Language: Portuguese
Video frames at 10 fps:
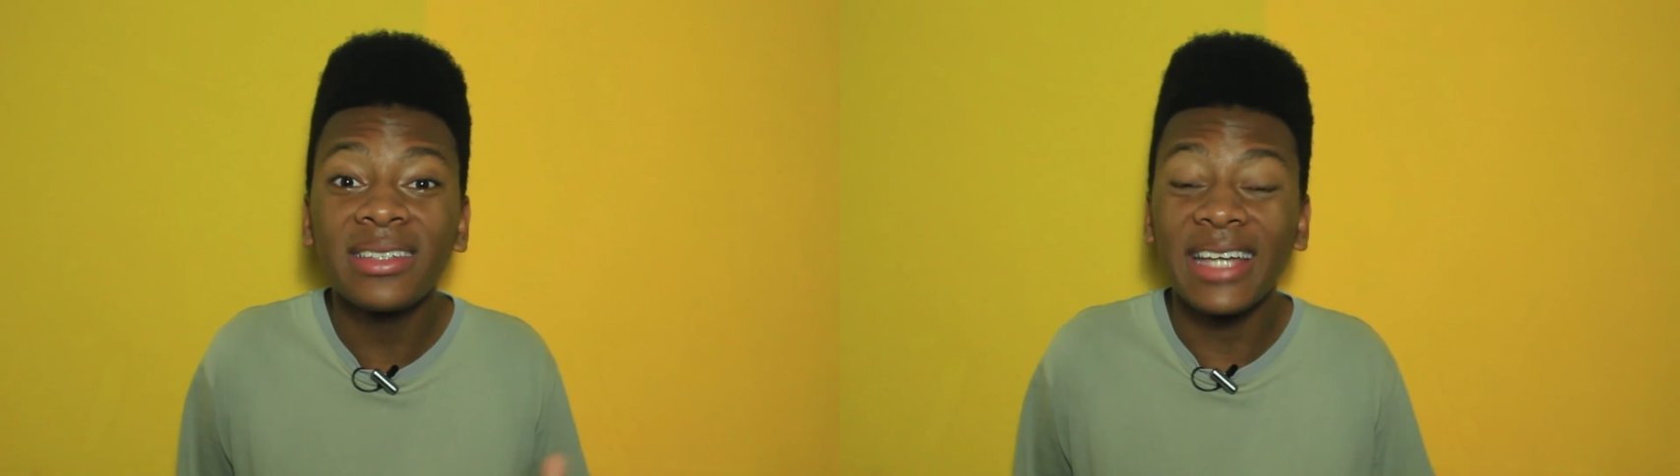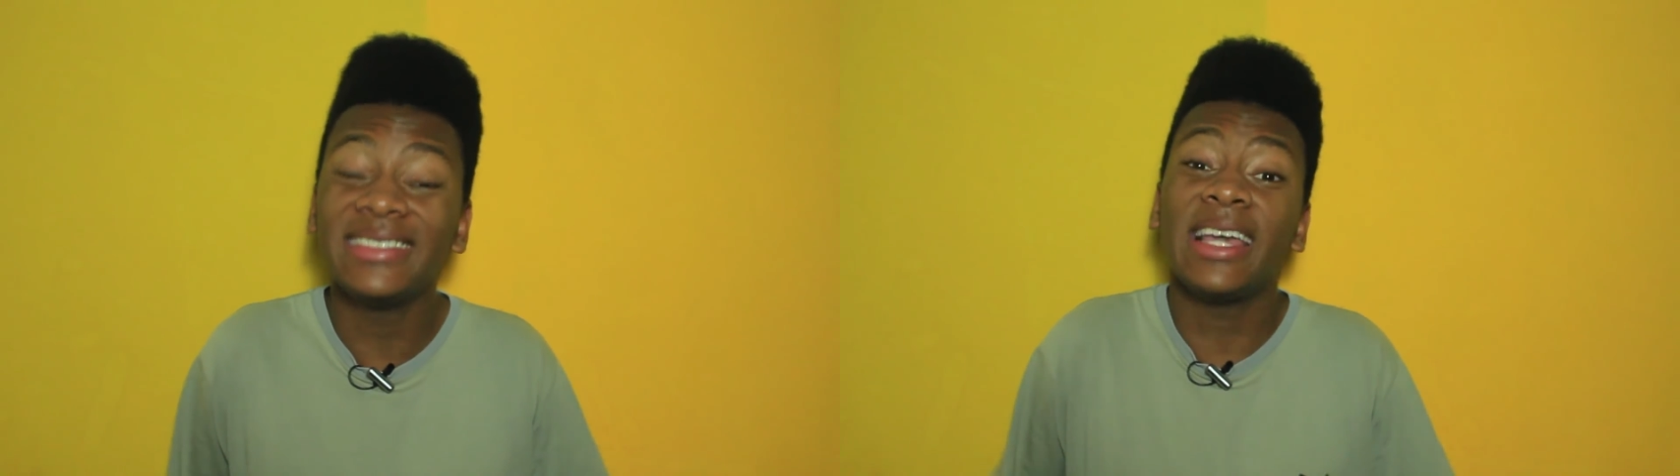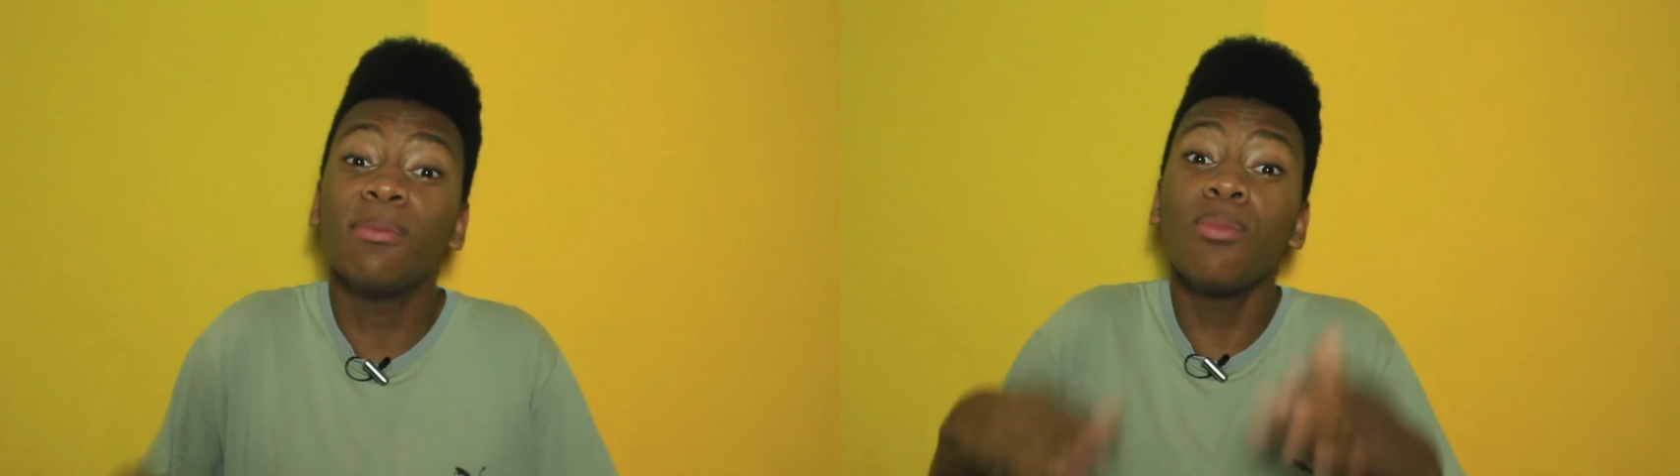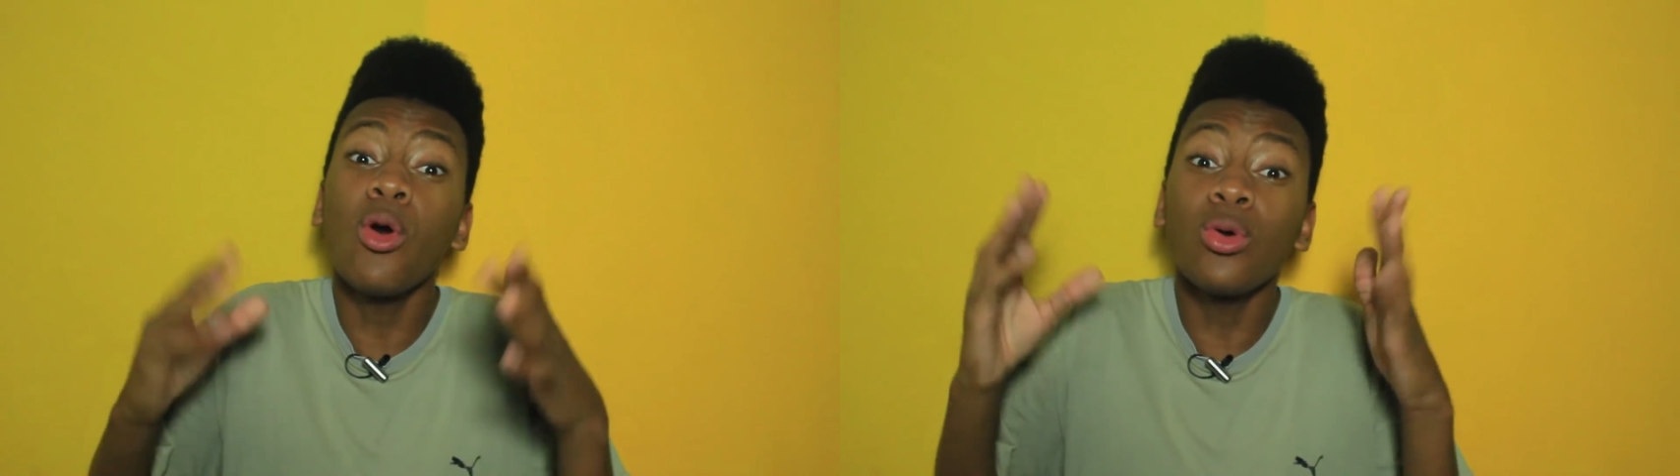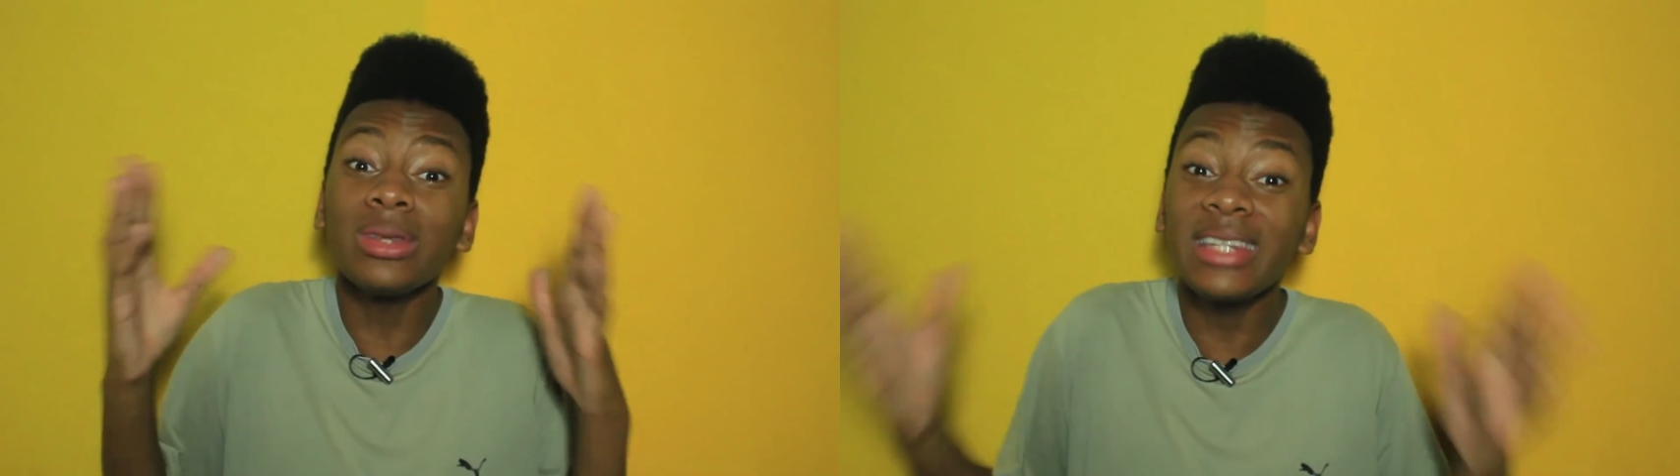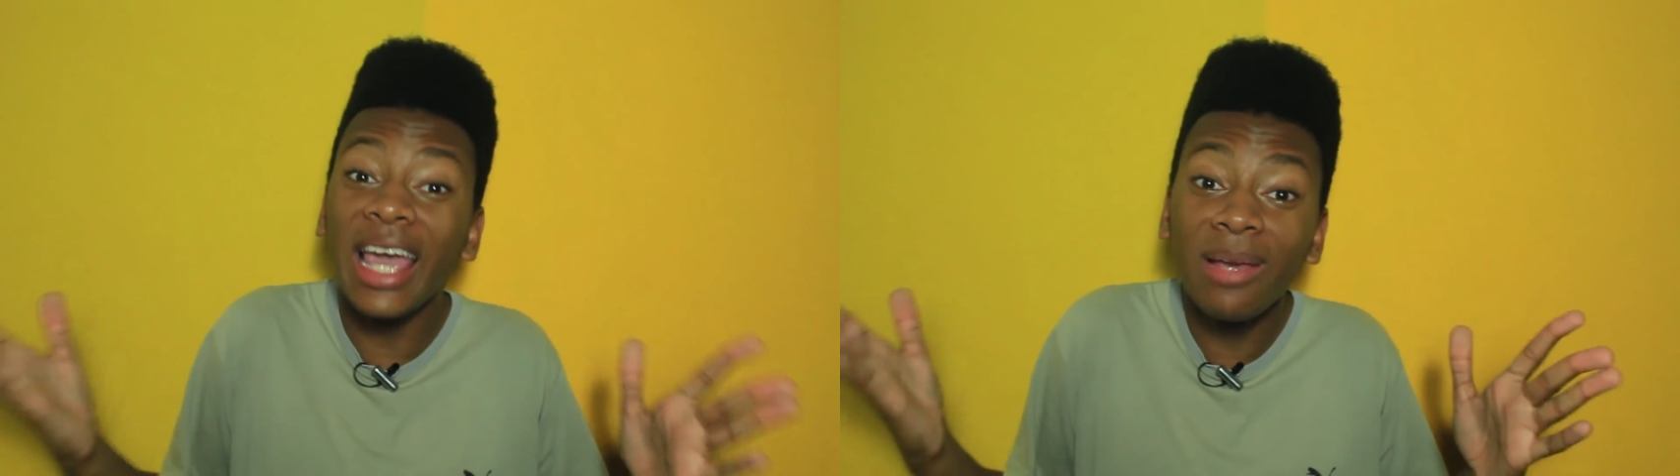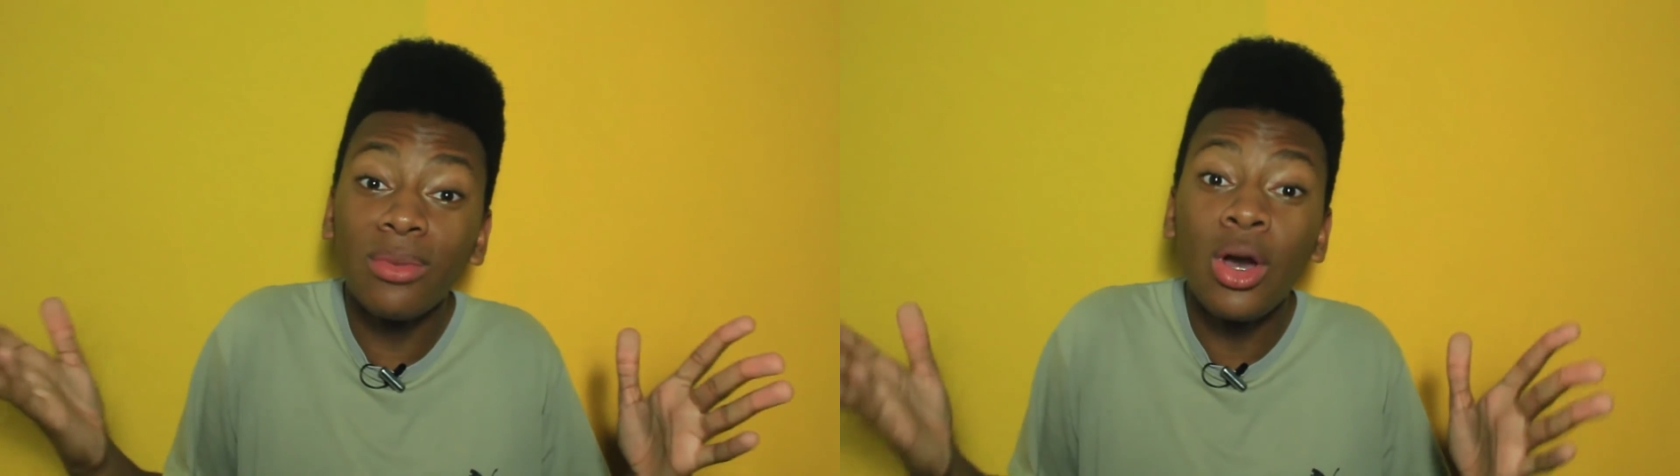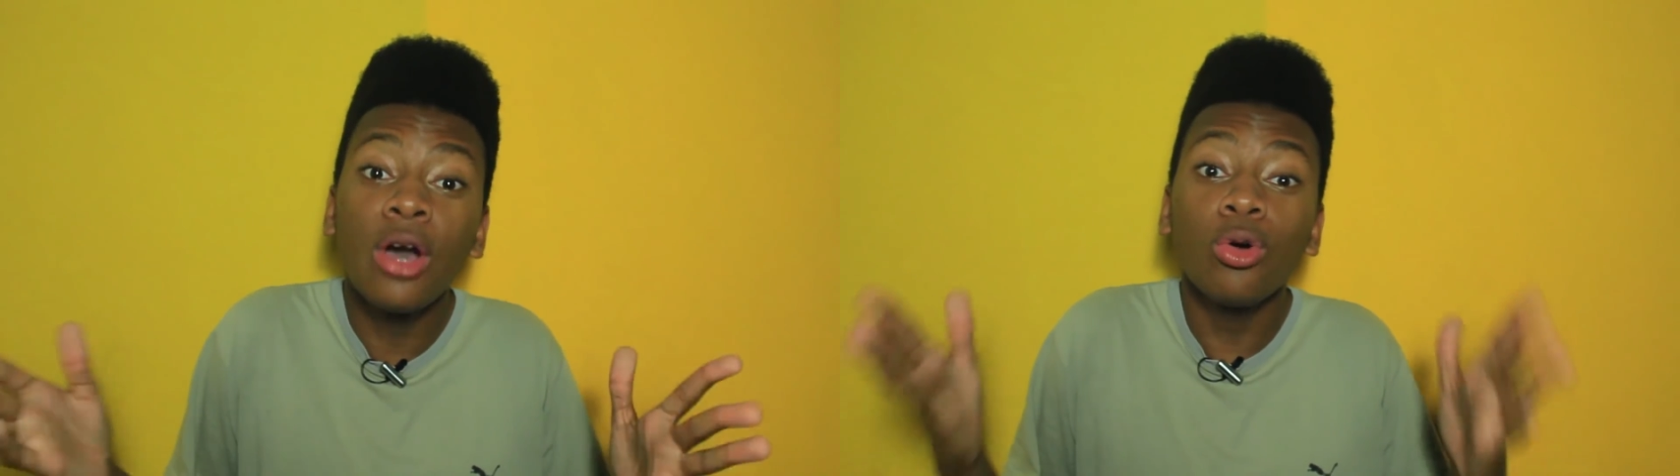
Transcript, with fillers: Quer dizer, em pouco tempo,